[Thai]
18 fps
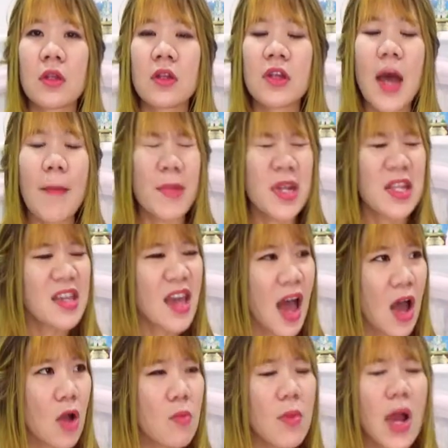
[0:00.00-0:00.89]
ศัพท์มัน
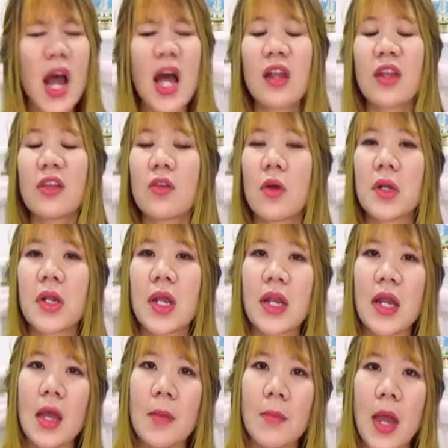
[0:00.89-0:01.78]
ยาวมากเลยตอน
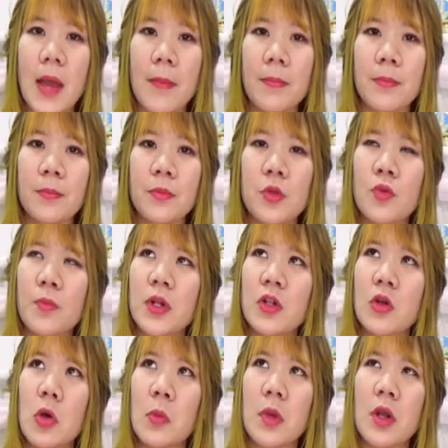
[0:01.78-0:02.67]
นั้นอะแบบ อยู่ป
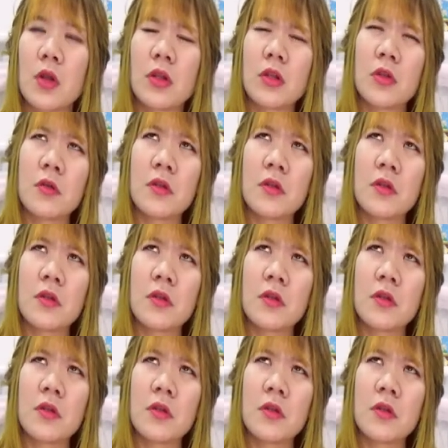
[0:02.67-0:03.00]
ฐมแล้ว